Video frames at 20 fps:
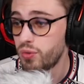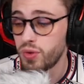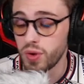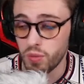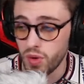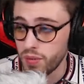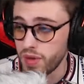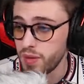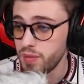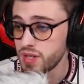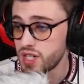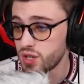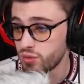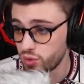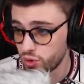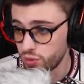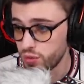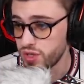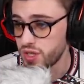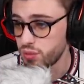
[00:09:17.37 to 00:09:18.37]
fait moi-même, j'ai
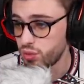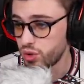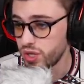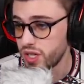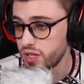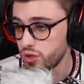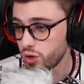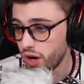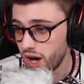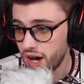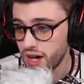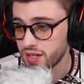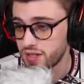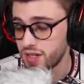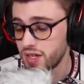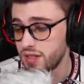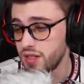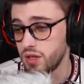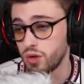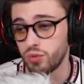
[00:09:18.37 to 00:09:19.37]
voulu me débrouiller de A à Z
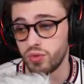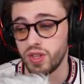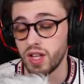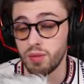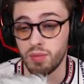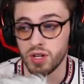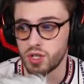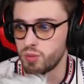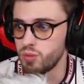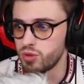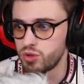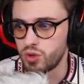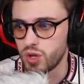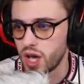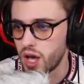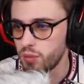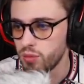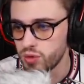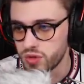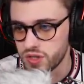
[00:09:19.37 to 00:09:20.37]
et au final, bah, je me suis
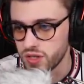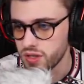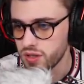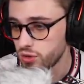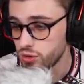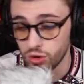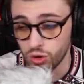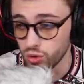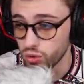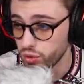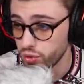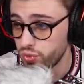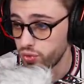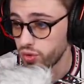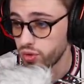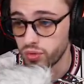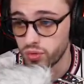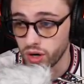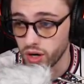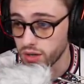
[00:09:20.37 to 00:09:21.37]
amusé de ouf.
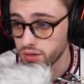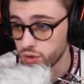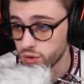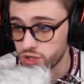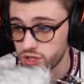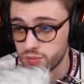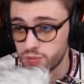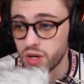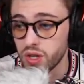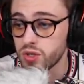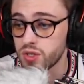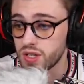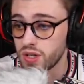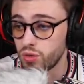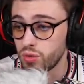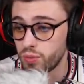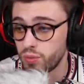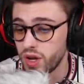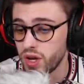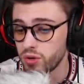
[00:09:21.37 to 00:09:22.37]
Voilà, donc j'espère que ça
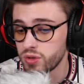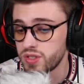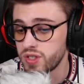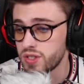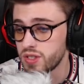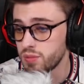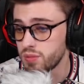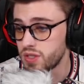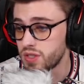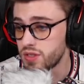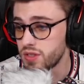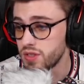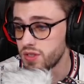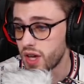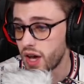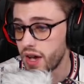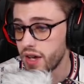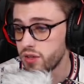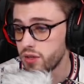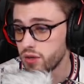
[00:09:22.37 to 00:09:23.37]
vous plaire aussi ces petits
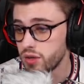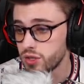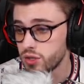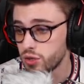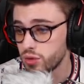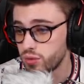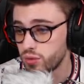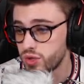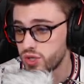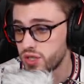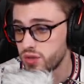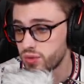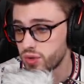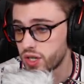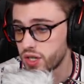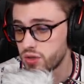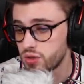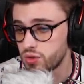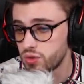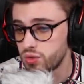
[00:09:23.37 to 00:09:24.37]
designs et que vous
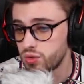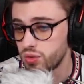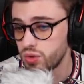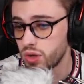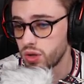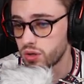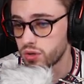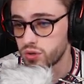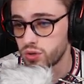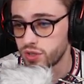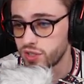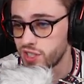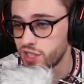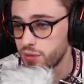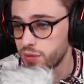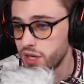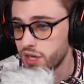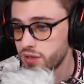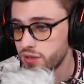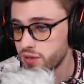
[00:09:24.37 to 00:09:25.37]
kifferez du coup euh, tranquillement.